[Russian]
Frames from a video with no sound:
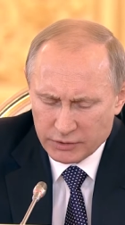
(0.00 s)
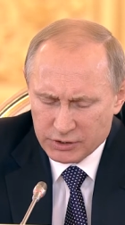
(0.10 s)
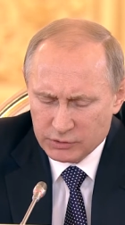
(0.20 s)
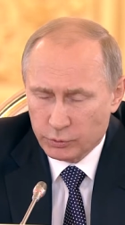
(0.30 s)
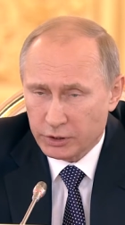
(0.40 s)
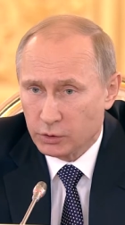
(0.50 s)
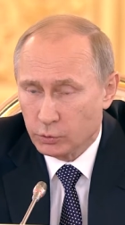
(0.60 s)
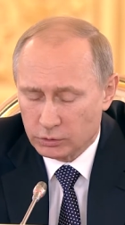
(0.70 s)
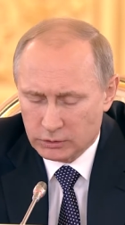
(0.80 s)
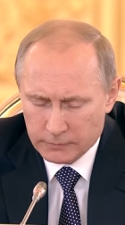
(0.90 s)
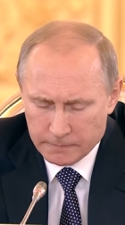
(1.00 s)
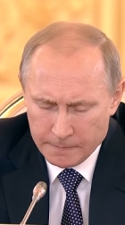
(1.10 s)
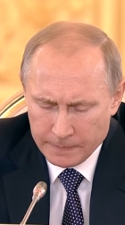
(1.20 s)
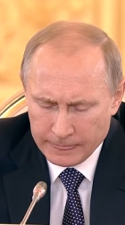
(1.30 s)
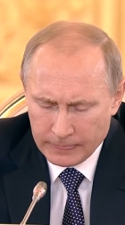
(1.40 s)
всего региона.
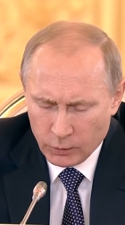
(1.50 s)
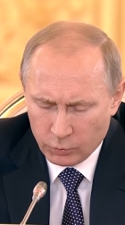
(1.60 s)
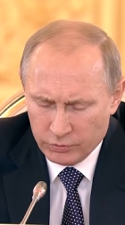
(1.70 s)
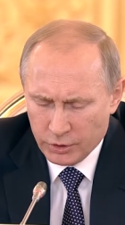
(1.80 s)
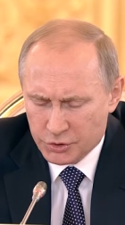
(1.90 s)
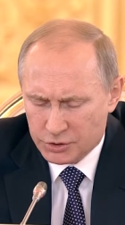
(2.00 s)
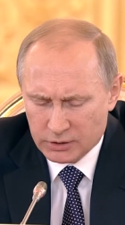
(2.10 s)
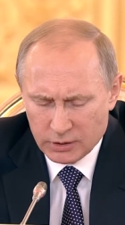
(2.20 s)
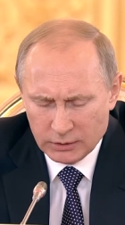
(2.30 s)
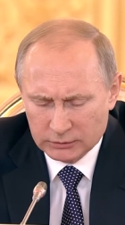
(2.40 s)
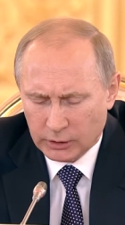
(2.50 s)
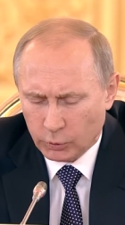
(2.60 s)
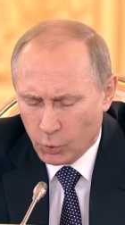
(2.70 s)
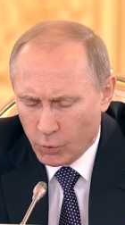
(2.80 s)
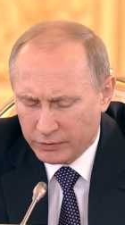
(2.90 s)
Увеличатся
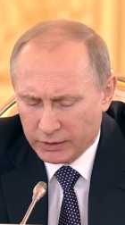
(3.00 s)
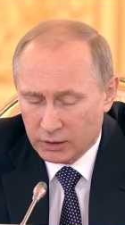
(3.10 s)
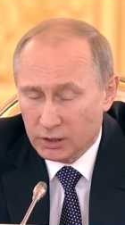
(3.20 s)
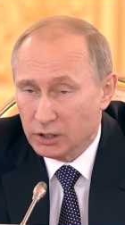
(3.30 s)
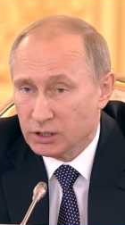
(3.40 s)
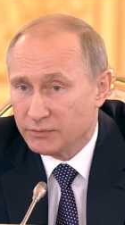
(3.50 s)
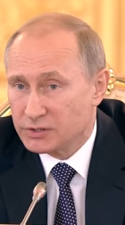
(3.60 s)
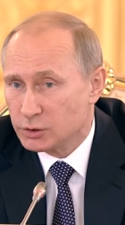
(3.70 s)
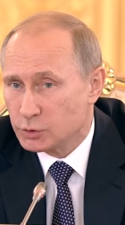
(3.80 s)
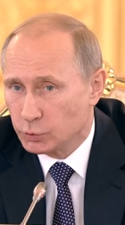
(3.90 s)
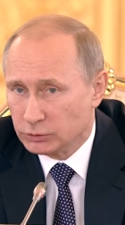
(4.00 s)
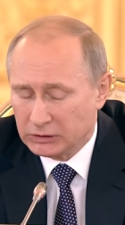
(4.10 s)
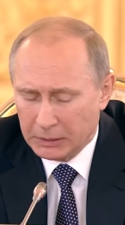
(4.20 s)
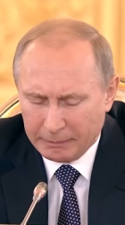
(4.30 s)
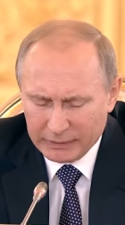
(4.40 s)
торговые и
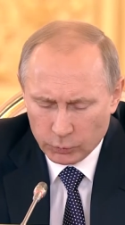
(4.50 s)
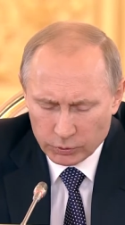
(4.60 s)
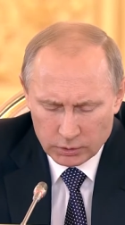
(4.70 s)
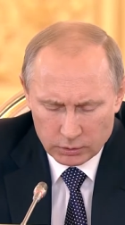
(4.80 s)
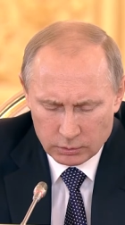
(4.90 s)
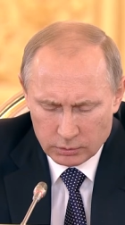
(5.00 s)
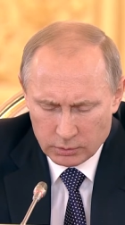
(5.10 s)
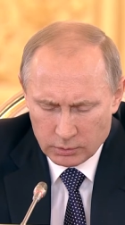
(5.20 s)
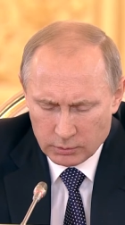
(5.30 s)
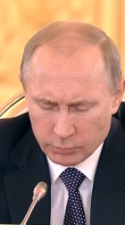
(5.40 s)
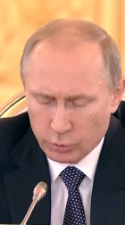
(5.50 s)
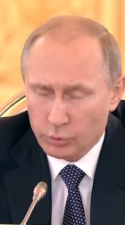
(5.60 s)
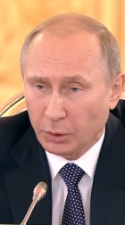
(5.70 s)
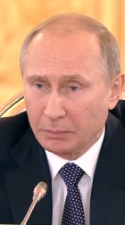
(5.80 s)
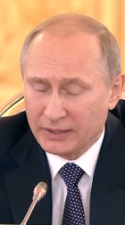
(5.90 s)
инвестиционные потоки. Будут
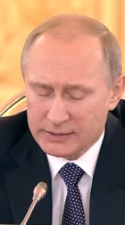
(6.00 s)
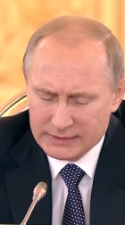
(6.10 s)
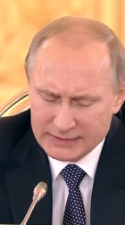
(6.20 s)
укрепляться